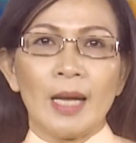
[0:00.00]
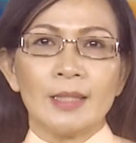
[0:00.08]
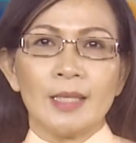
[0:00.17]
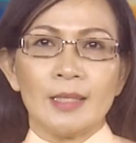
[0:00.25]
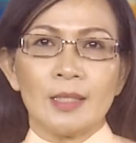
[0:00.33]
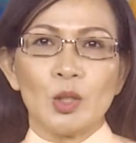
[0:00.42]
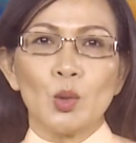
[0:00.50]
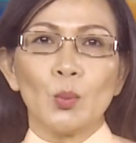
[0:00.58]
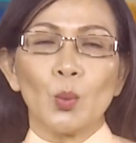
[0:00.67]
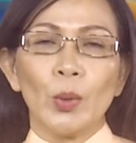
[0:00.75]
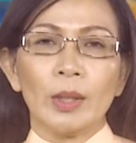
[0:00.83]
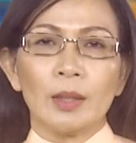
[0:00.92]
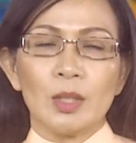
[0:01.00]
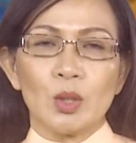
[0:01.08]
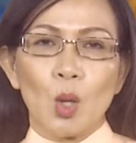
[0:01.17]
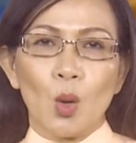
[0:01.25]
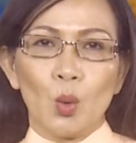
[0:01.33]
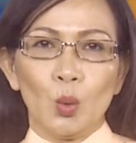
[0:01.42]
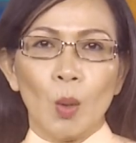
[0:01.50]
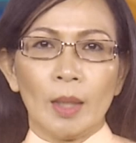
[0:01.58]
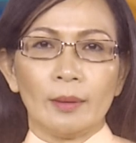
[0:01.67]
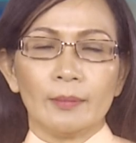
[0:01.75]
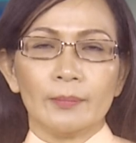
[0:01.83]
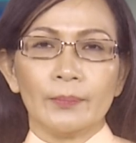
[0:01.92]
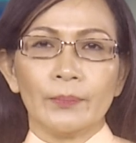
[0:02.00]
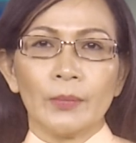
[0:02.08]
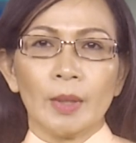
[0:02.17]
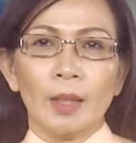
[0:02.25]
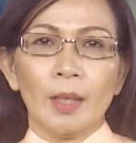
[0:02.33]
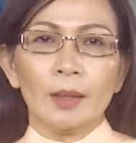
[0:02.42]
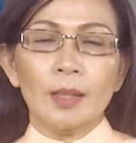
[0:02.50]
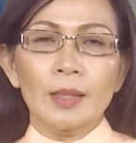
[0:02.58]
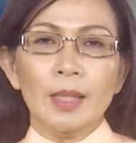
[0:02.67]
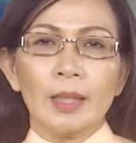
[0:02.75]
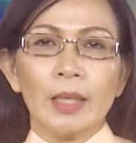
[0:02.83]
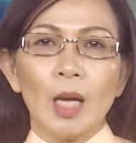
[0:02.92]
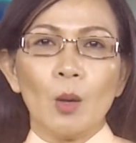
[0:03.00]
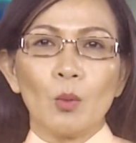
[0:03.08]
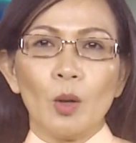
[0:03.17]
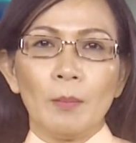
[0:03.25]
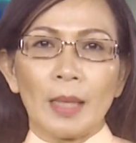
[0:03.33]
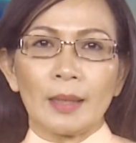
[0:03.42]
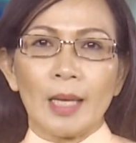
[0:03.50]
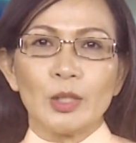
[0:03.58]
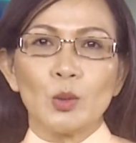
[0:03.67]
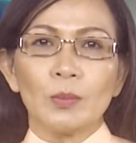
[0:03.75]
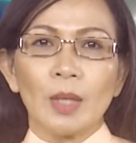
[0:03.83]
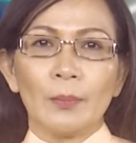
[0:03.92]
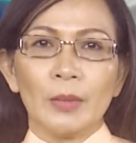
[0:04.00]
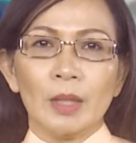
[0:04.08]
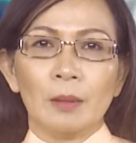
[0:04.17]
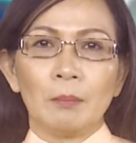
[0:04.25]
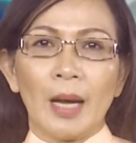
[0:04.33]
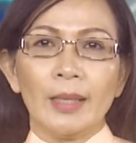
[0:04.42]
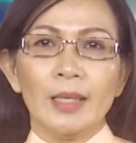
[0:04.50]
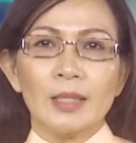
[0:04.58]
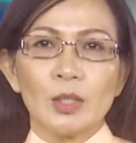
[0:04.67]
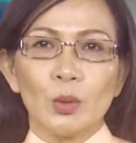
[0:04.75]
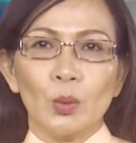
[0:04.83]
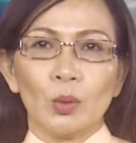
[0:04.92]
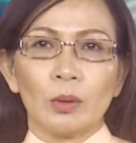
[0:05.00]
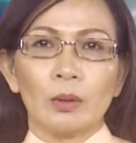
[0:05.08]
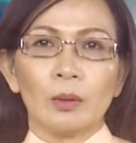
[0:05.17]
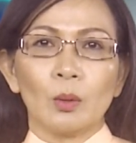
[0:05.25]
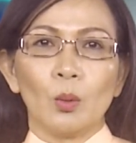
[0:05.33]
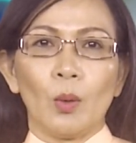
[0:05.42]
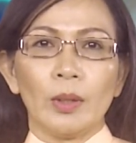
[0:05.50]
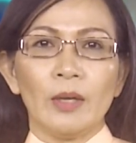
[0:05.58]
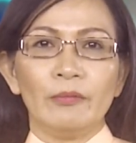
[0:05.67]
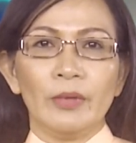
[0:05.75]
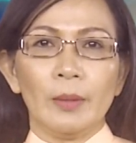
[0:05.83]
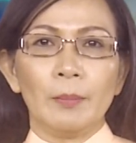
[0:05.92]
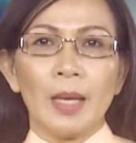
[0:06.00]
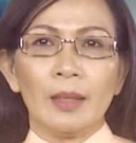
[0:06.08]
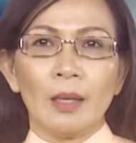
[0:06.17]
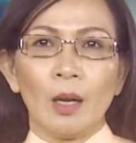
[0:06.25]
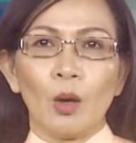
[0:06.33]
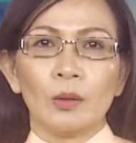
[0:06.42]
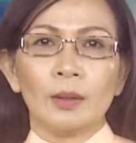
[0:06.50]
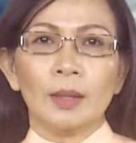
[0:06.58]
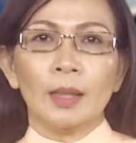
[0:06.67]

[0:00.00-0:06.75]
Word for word: và chỉ sử dụng quyền tự do ngôn luận Tất nhiên khi ông có mặt tại trung tâm thương mại Eastwood của đơn vị Benelong,